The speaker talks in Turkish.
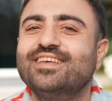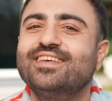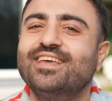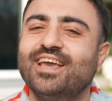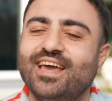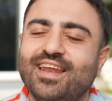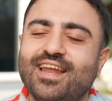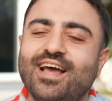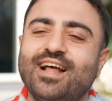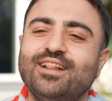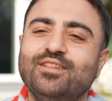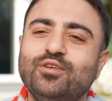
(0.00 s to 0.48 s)

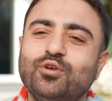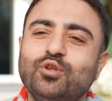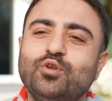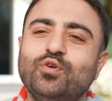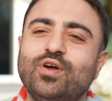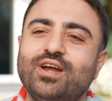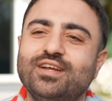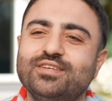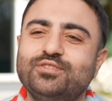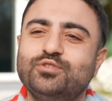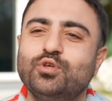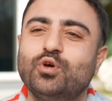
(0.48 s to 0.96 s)
Genelde
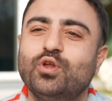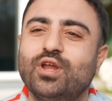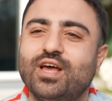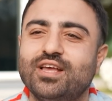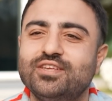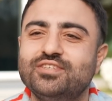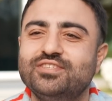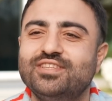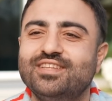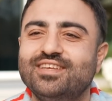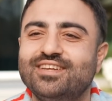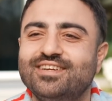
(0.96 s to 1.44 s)
üniversite
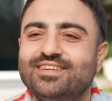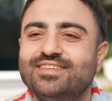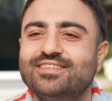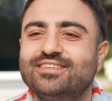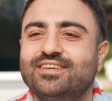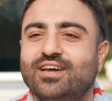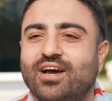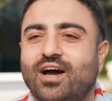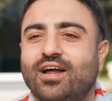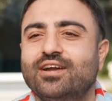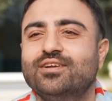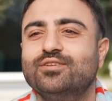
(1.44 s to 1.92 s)
öğrencilerinin
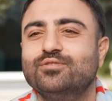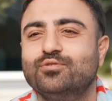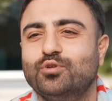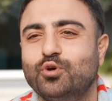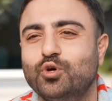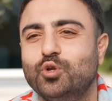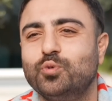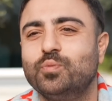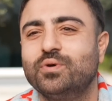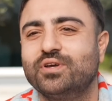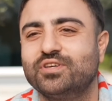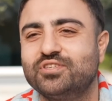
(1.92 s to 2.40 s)
karnını
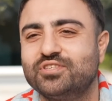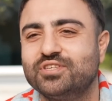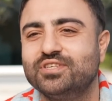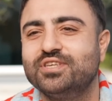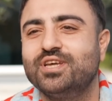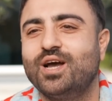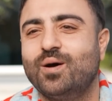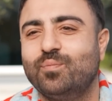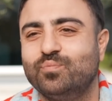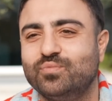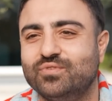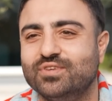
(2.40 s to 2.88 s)
doyurmak için
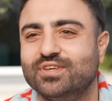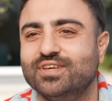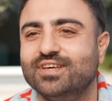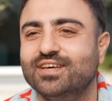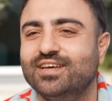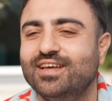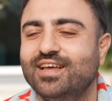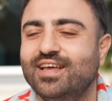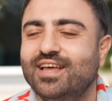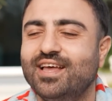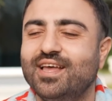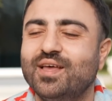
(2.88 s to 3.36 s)
yaptığı
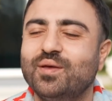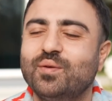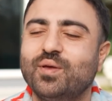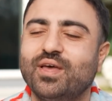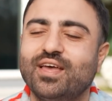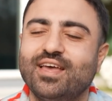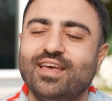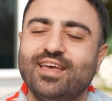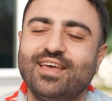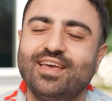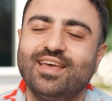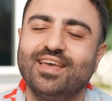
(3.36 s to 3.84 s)
e,
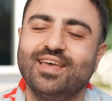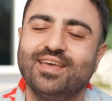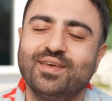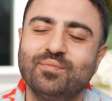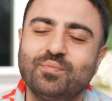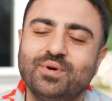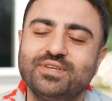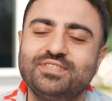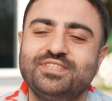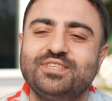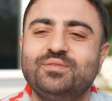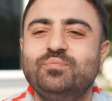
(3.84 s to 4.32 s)

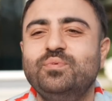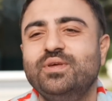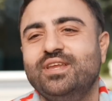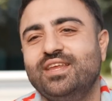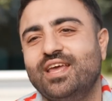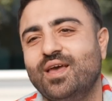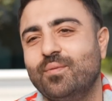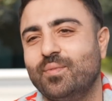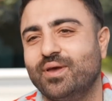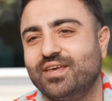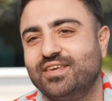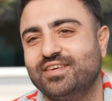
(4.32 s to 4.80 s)
basit bir
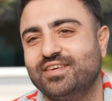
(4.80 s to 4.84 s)
yemek.